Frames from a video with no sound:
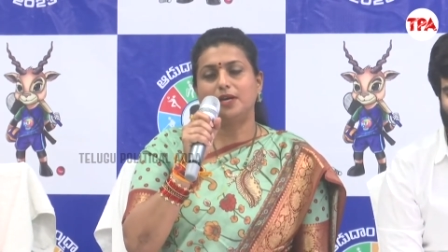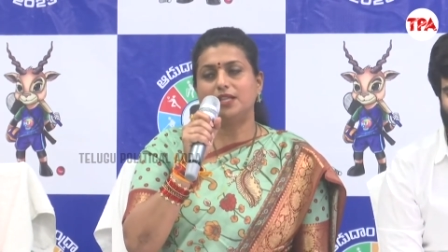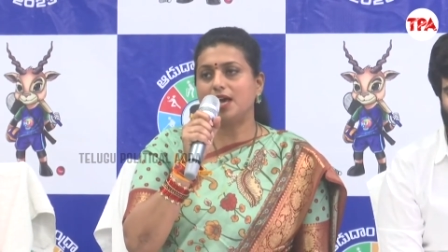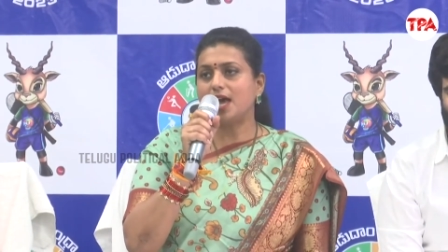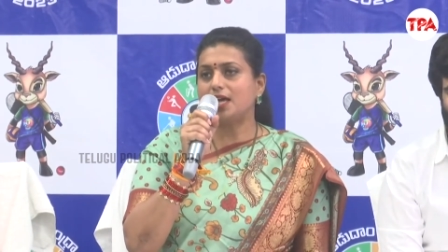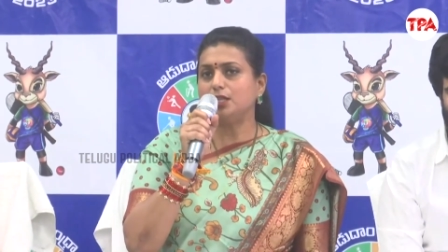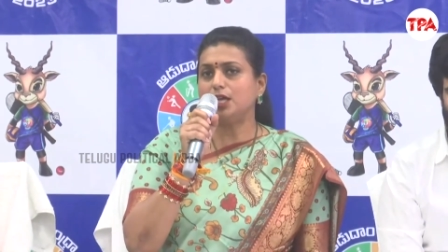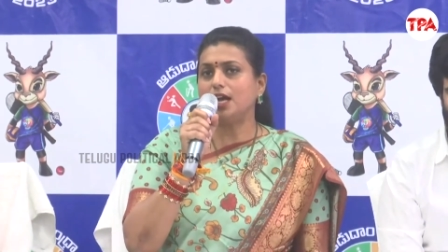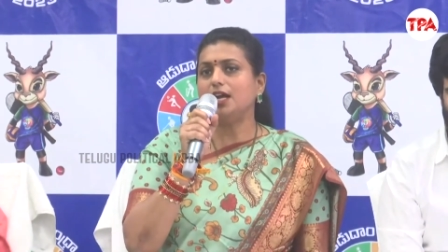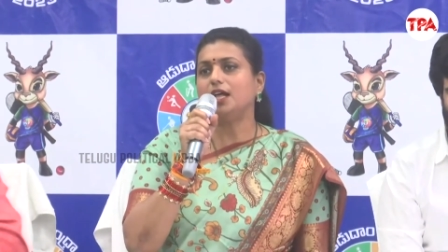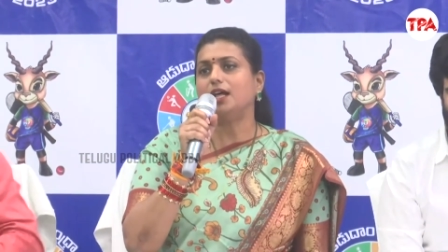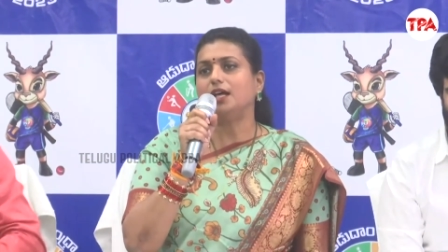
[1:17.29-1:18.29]

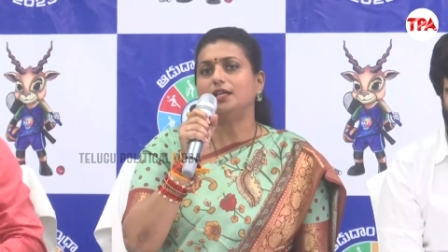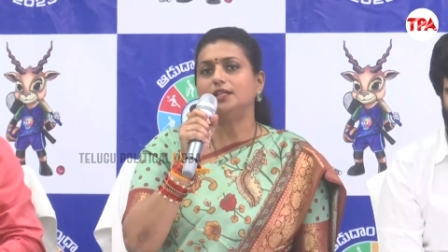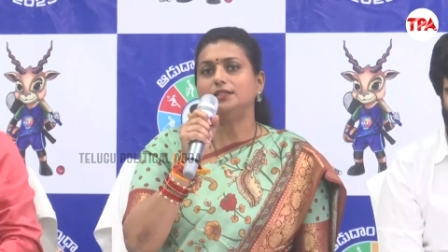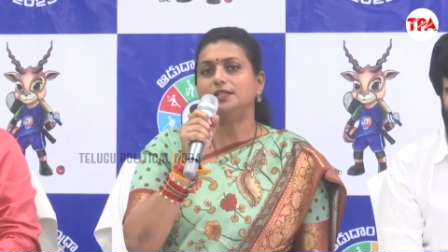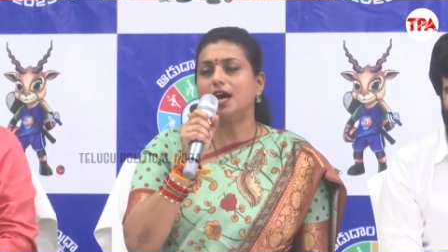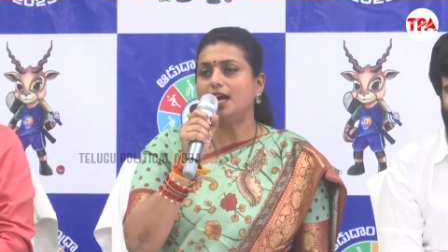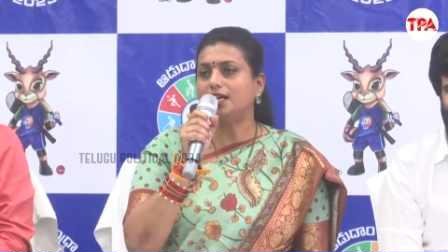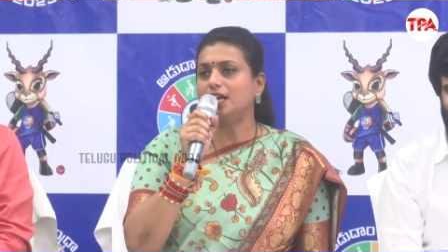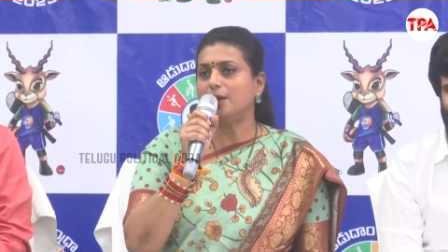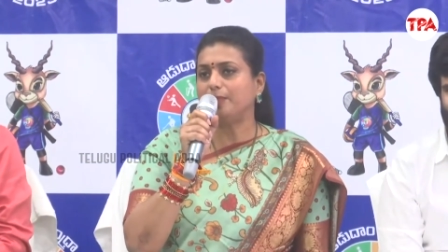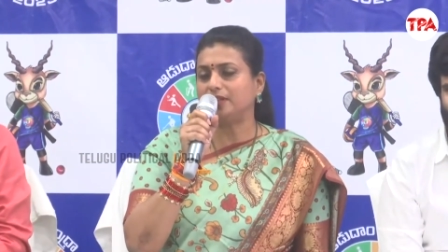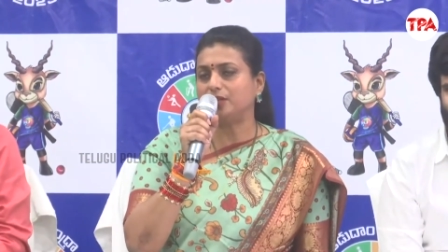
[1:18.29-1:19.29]
పదహైదేళ్ళ
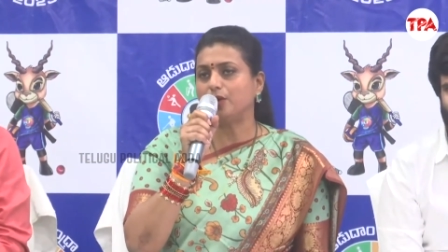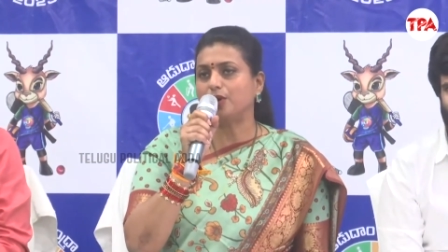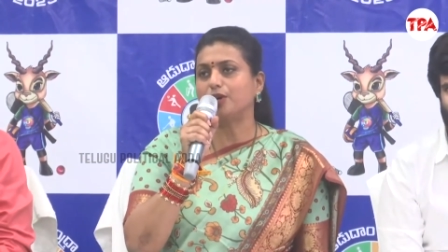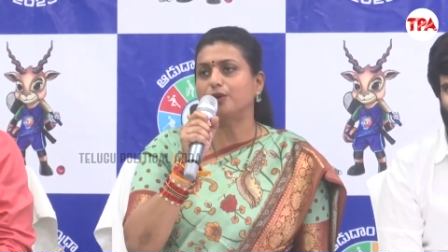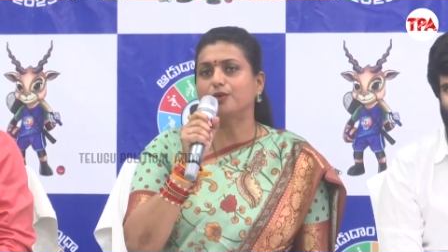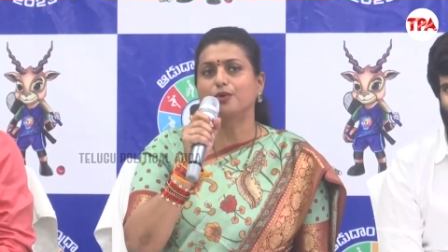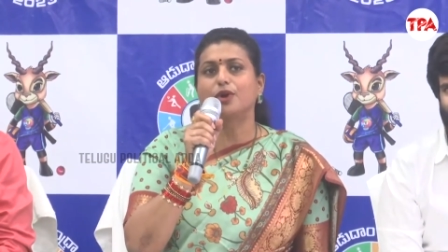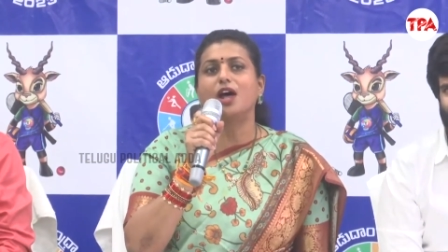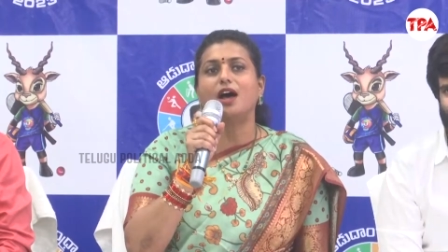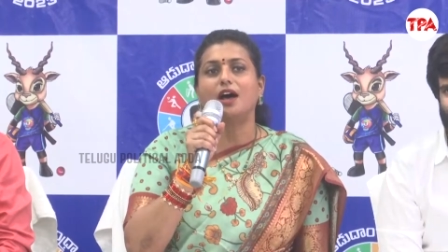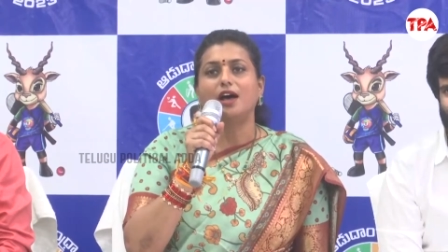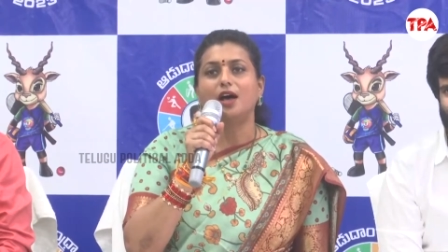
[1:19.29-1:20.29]
దాటిన ప్రతి ఒక్కరూ
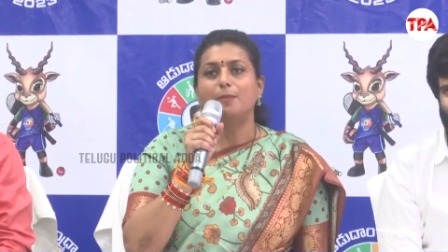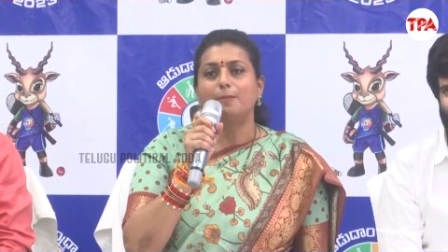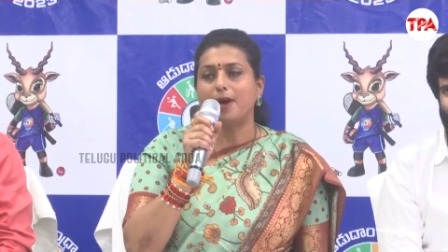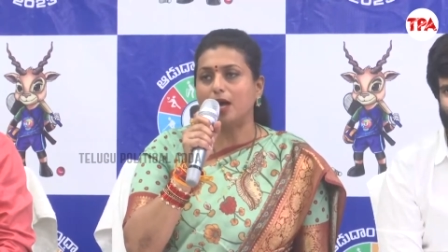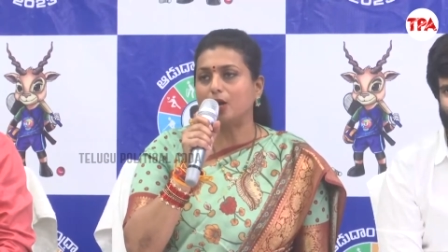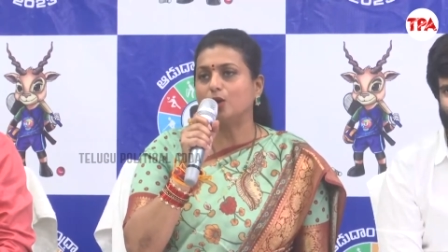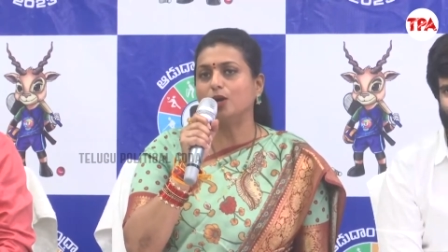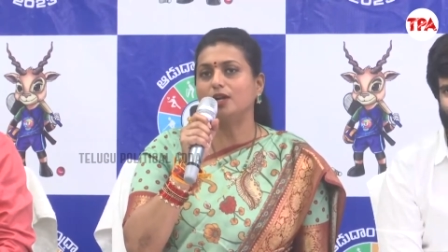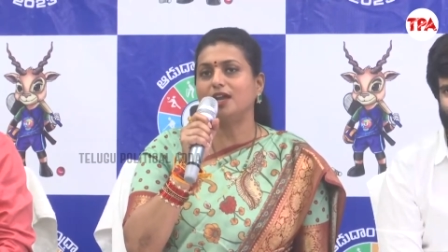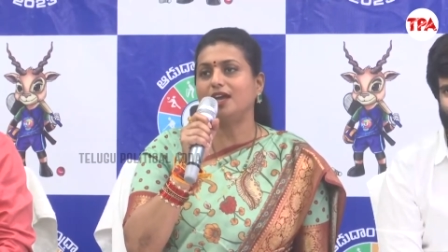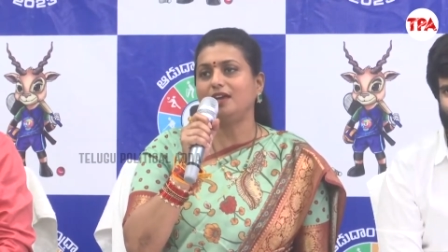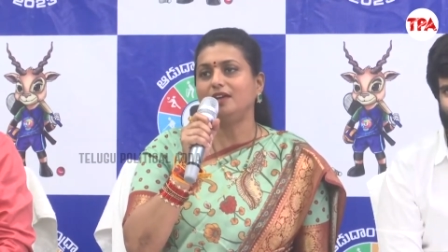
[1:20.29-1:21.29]
కూడా
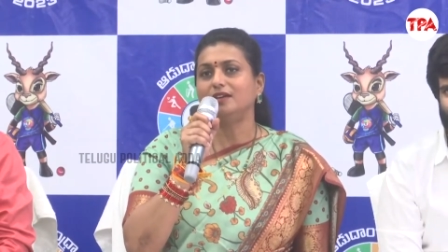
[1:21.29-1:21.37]
పాల్గొంటే